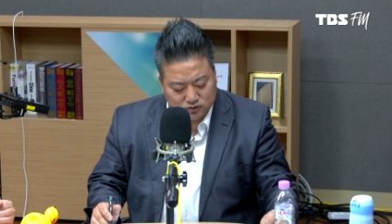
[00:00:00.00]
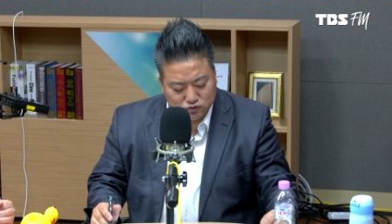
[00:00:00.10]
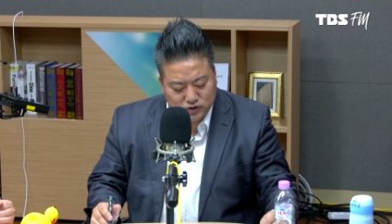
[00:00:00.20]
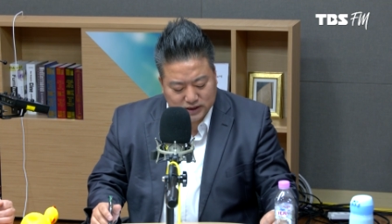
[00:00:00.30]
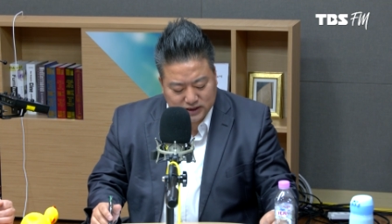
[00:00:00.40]

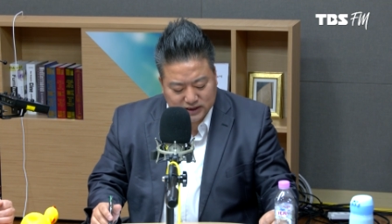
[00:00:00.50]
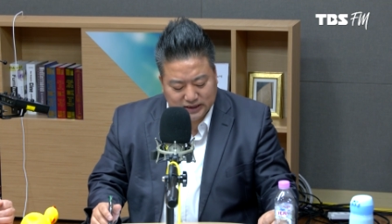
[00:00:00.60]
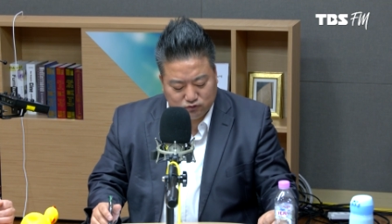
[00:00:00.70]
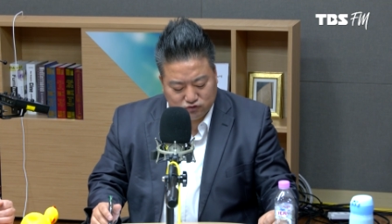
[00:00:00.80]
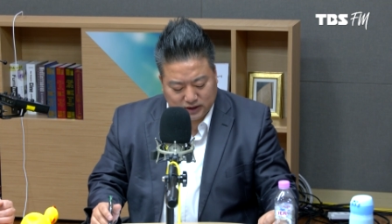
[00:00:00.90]
눈에
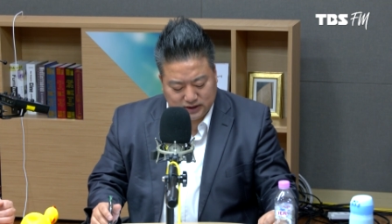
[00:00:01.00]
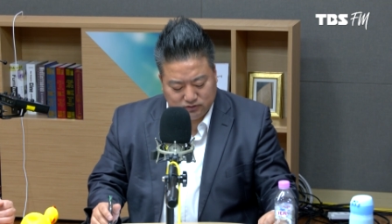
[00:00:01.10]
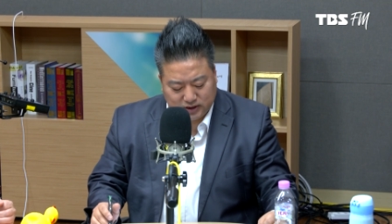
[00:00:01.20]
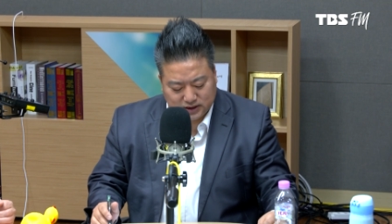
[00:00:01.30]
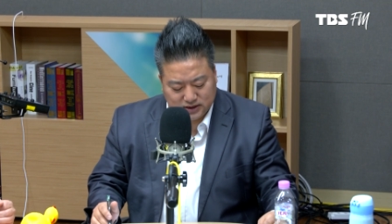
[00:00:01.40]
띄게
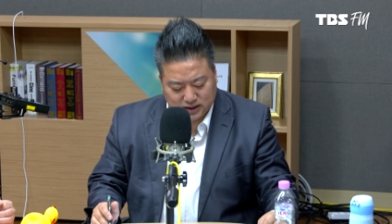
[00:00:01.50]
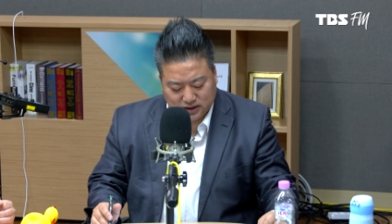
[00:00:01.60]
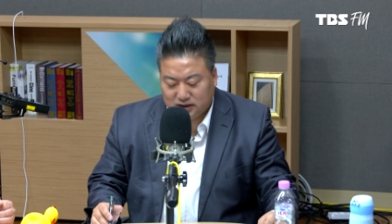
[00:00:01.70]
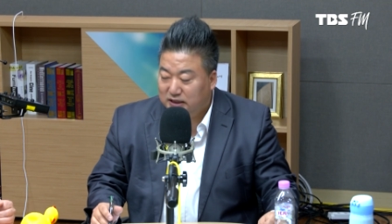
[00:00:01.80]
둔화된 확진세가